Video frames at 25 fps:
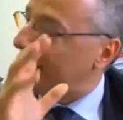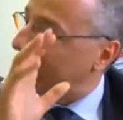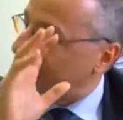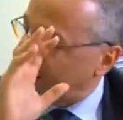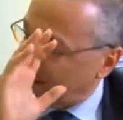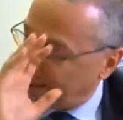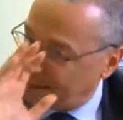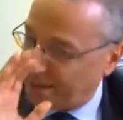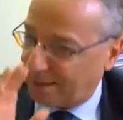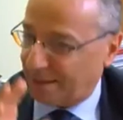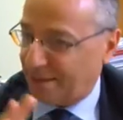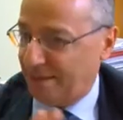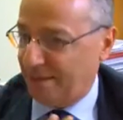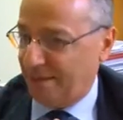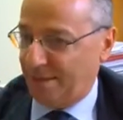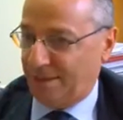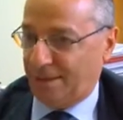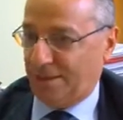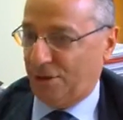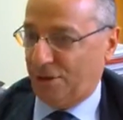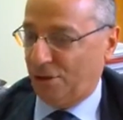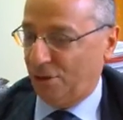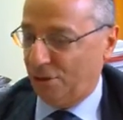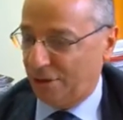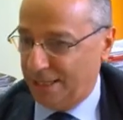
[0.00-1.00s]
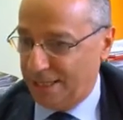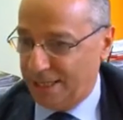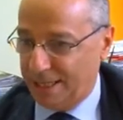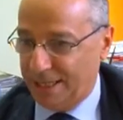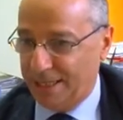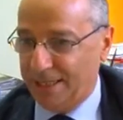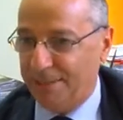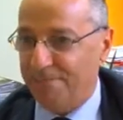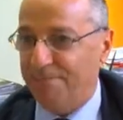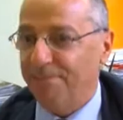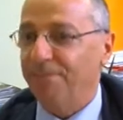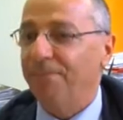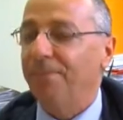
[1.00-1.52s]
tre
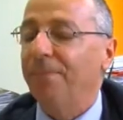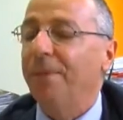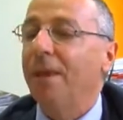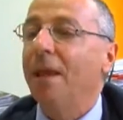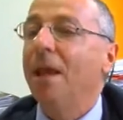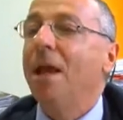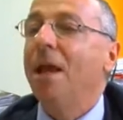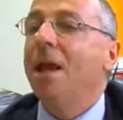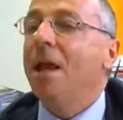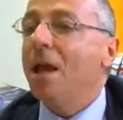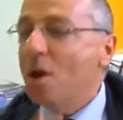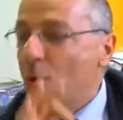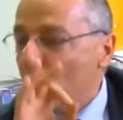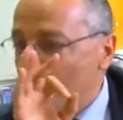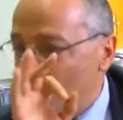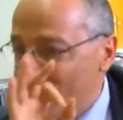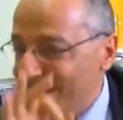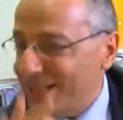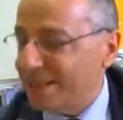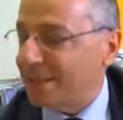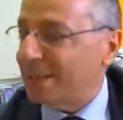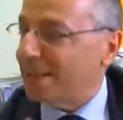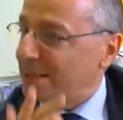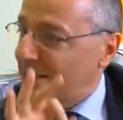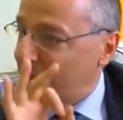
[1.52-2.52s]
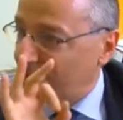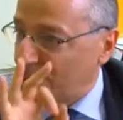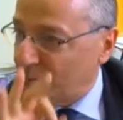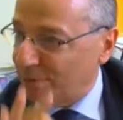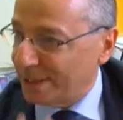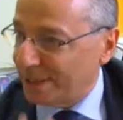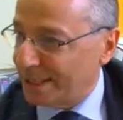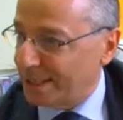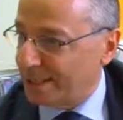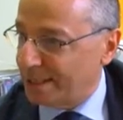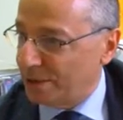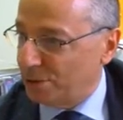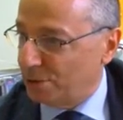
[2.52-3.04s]
tradizionali. Questa
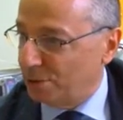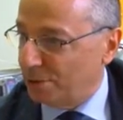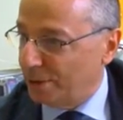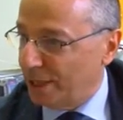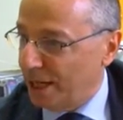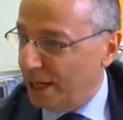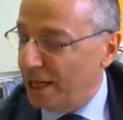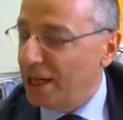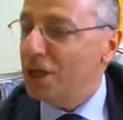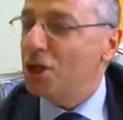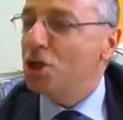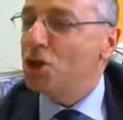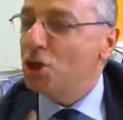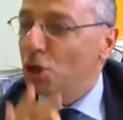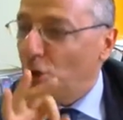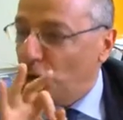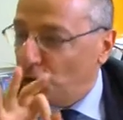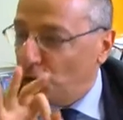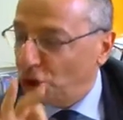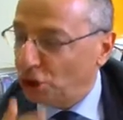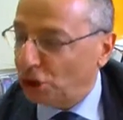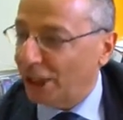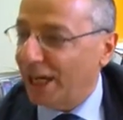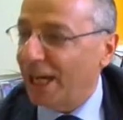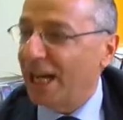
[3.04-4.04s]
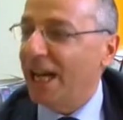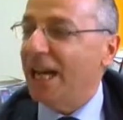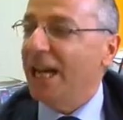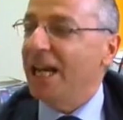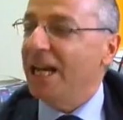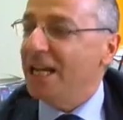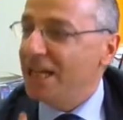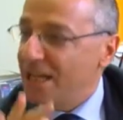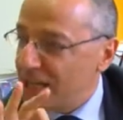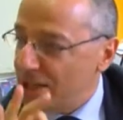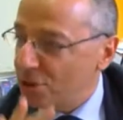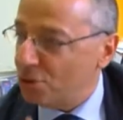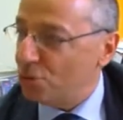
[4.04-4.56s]
situazione non c'è
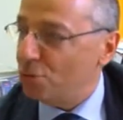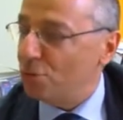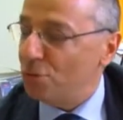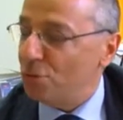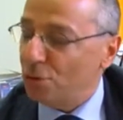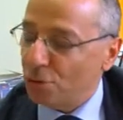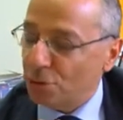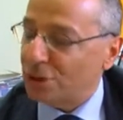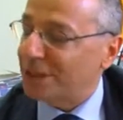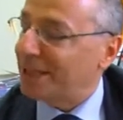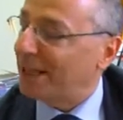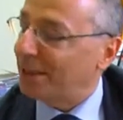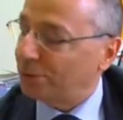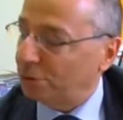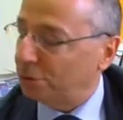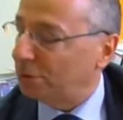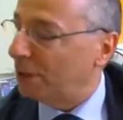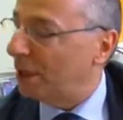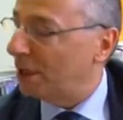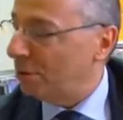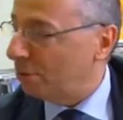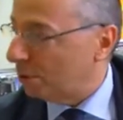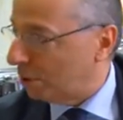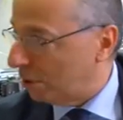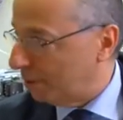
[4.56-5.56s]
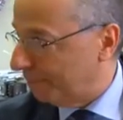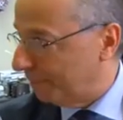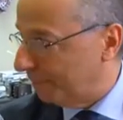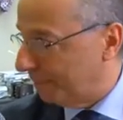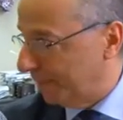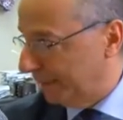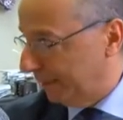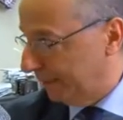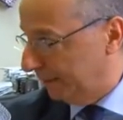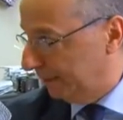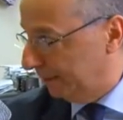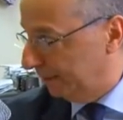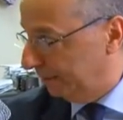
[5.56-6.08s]
in nessuno Stato dell'Europa,
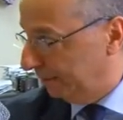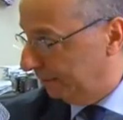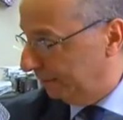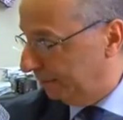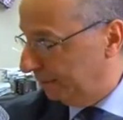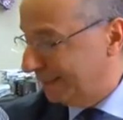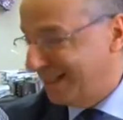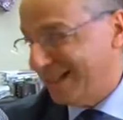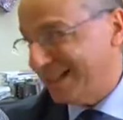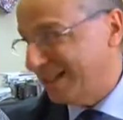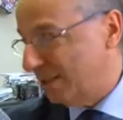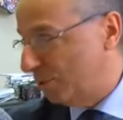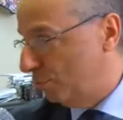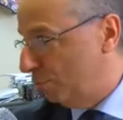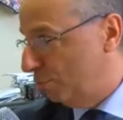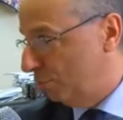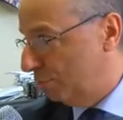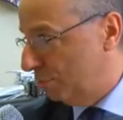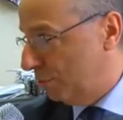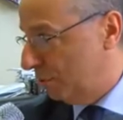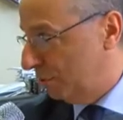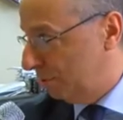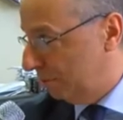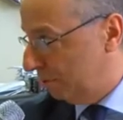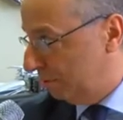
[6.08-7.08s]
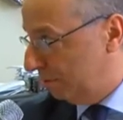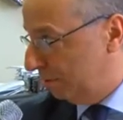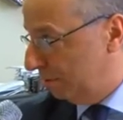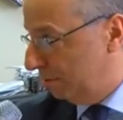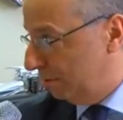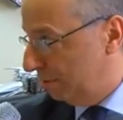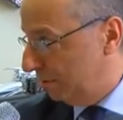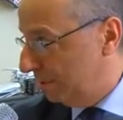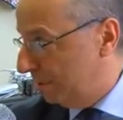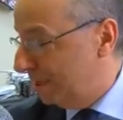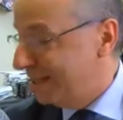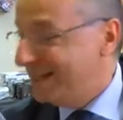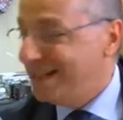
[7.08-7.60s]
nessuno.
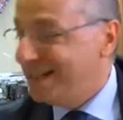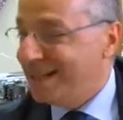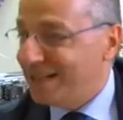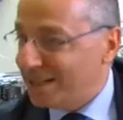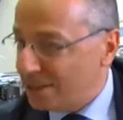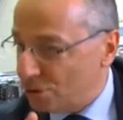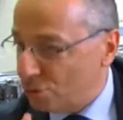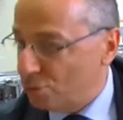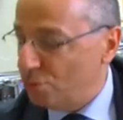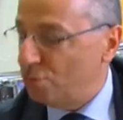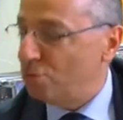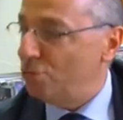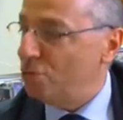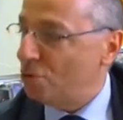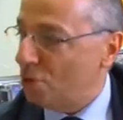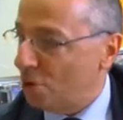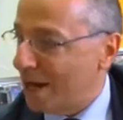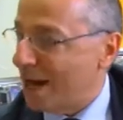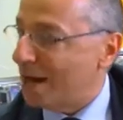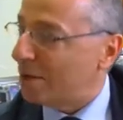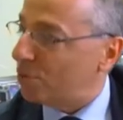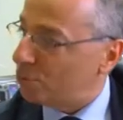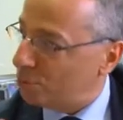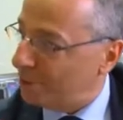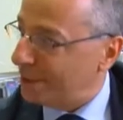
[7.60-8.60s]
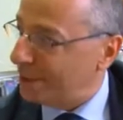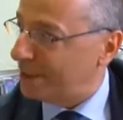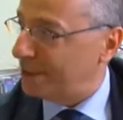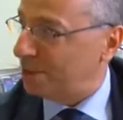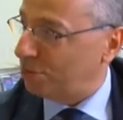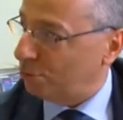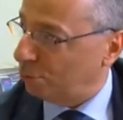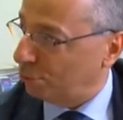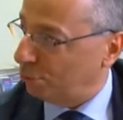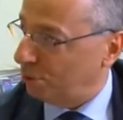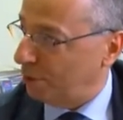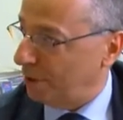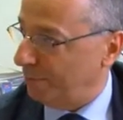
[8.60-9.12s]
Nessuno ha
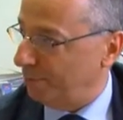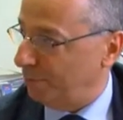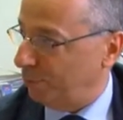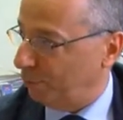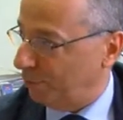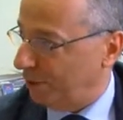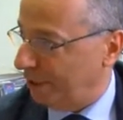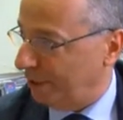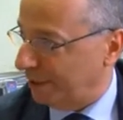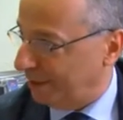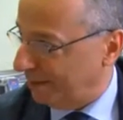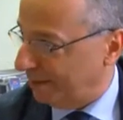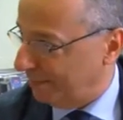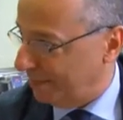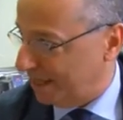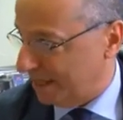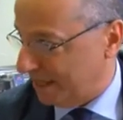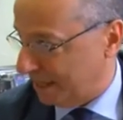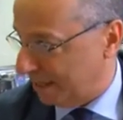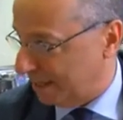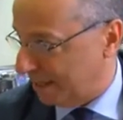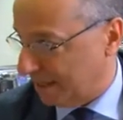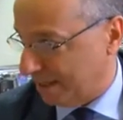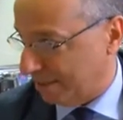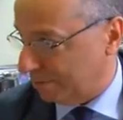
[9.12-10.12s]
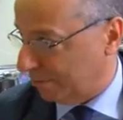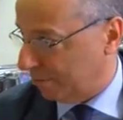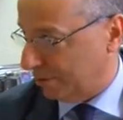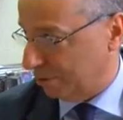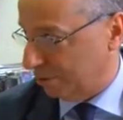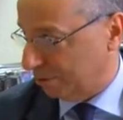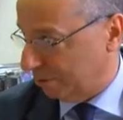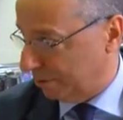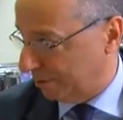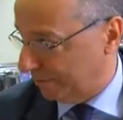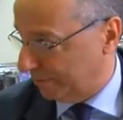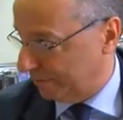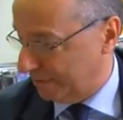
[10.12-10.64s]
questo tipo di criminalità a
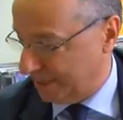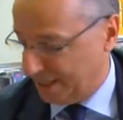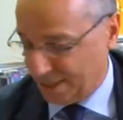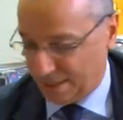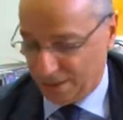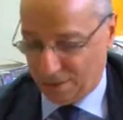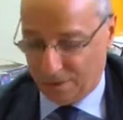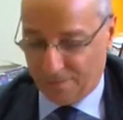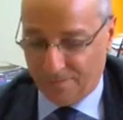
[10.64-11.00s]
questo livello.